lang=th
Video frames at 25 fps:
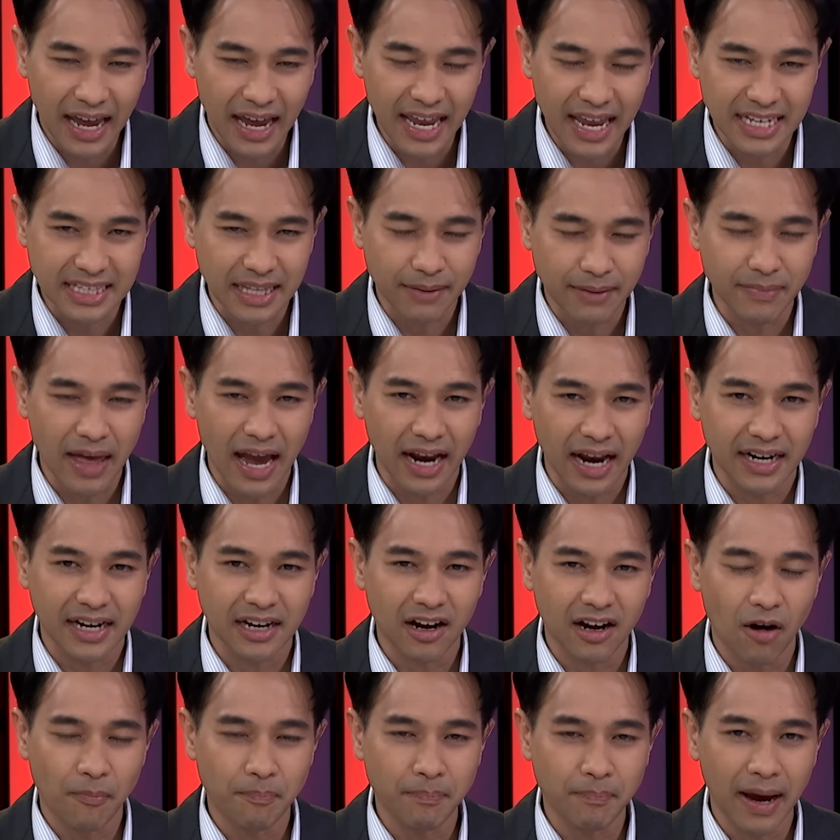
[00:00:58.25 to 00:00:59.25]
และอีกตำแหน่ง
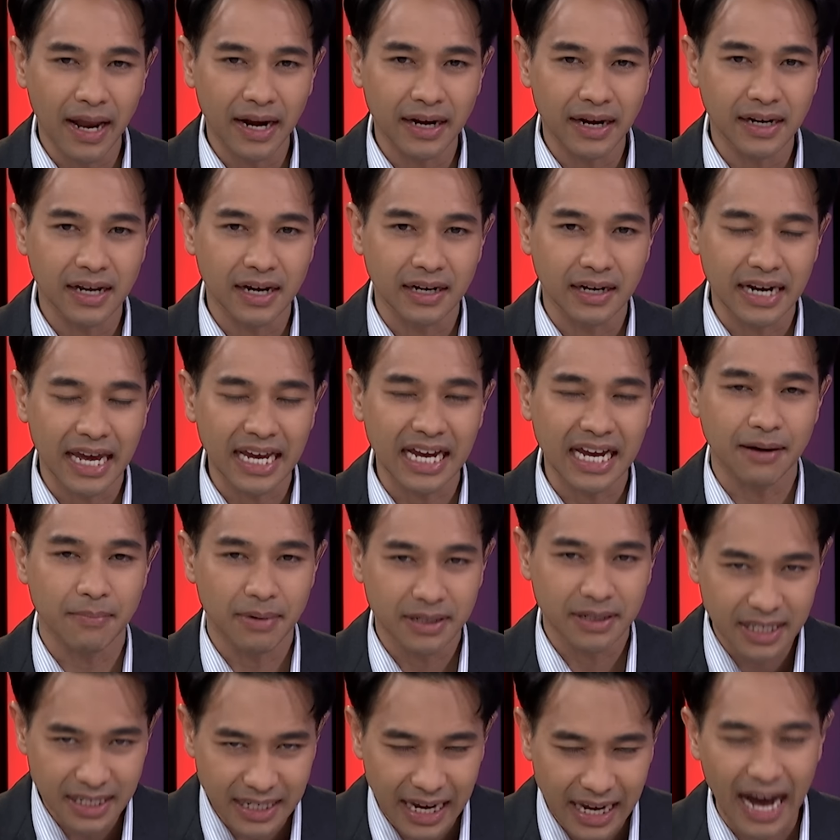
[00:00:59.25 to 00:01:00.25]
หนึ่งก็เป็นหนึ่งในก
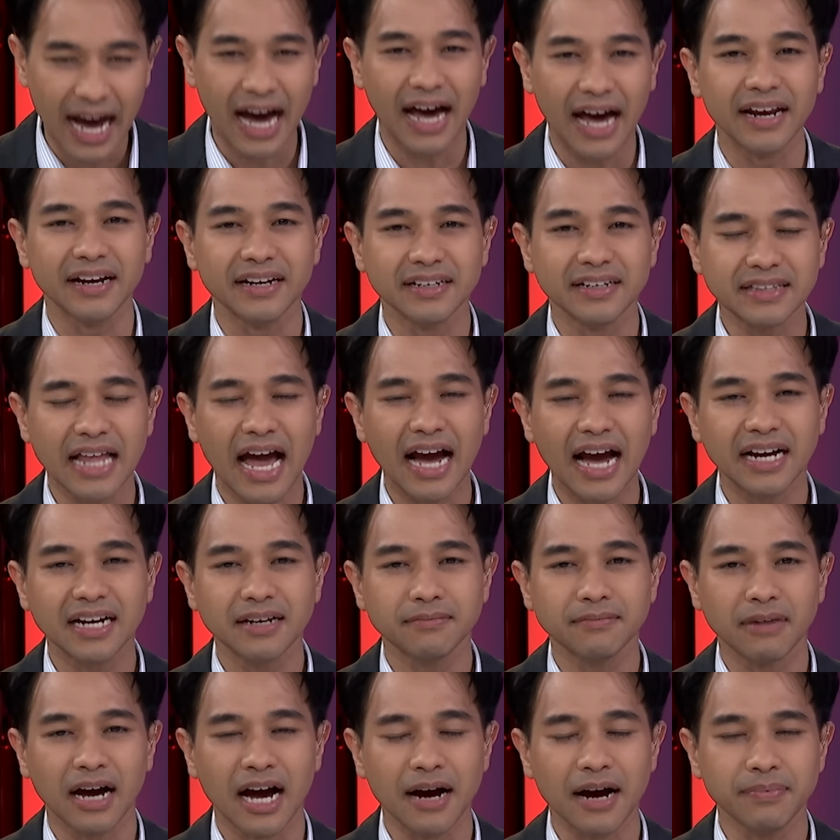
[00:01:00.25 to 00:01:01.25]
รรมธิการตั้ง
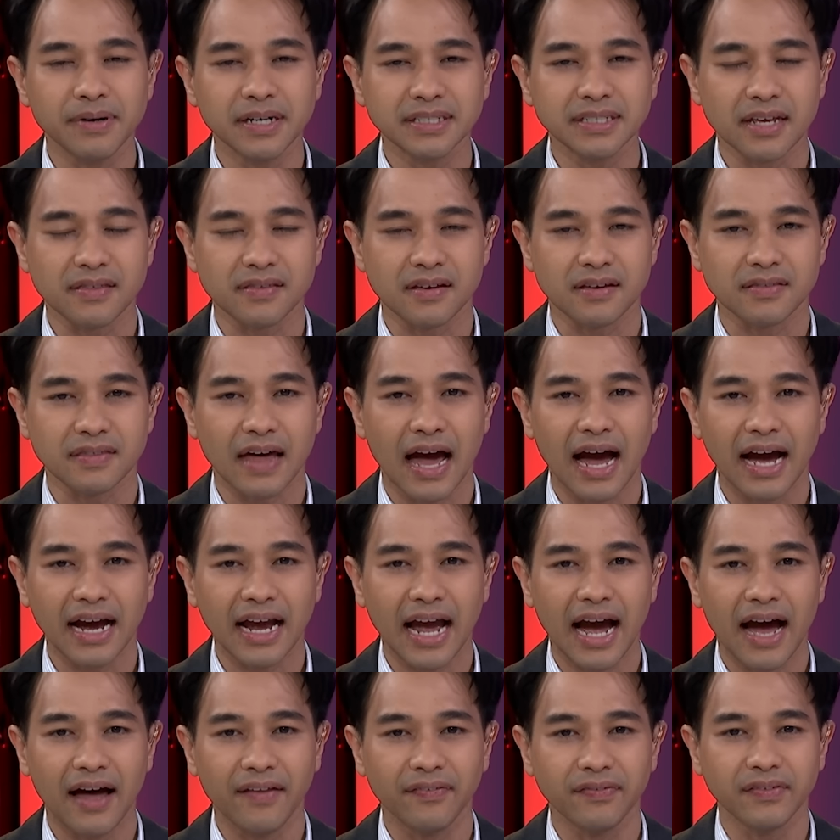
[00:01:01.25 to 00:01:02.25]
ขึ้นมาเพื่อจะศึกษา
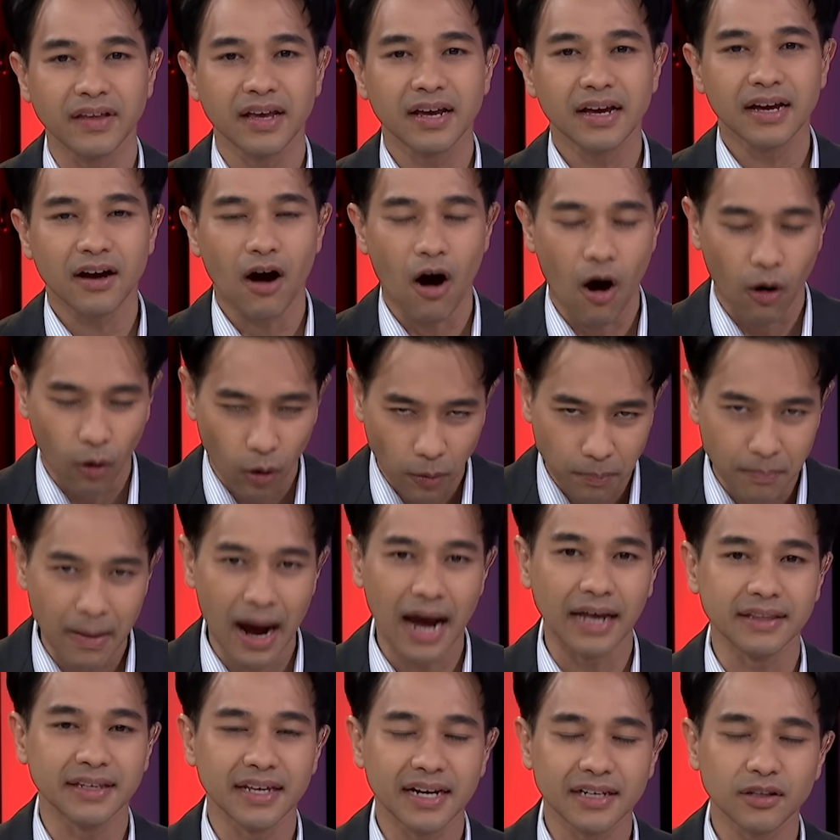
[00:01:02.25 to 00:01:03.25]
การออกกฎ
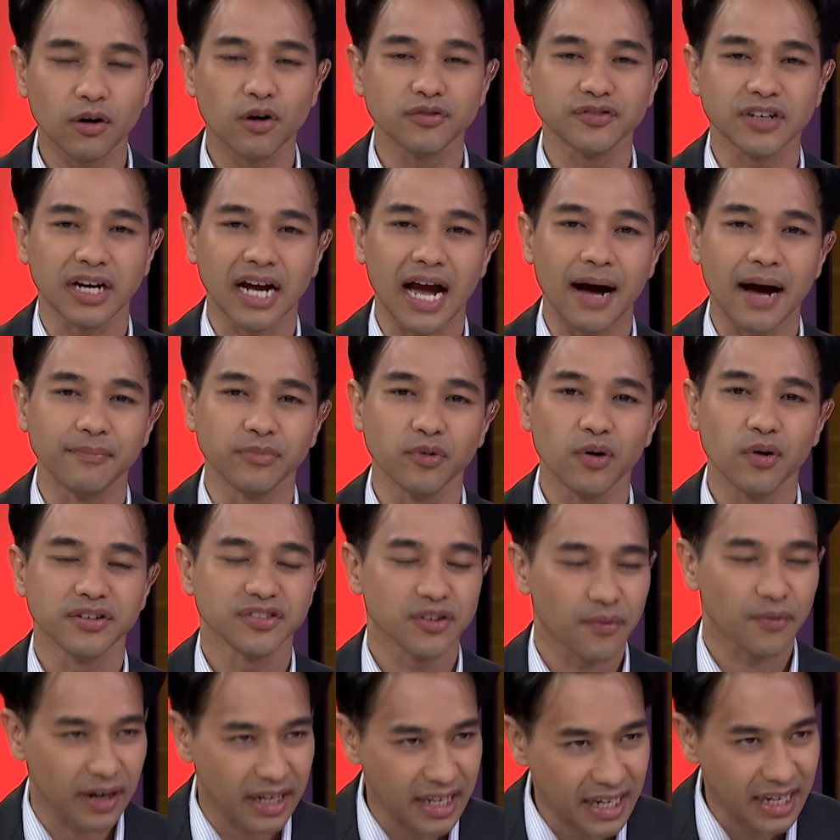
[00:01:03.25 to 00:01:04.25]
หมายนิรโทษกรรมด้
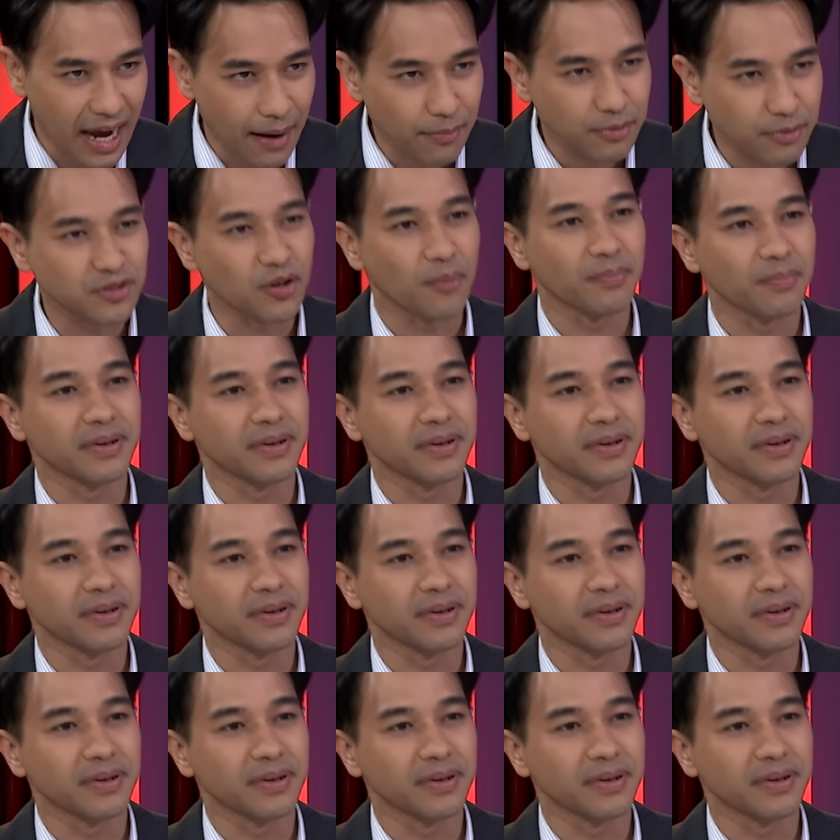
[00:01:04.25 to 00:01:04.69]
วยสวัสดีครับ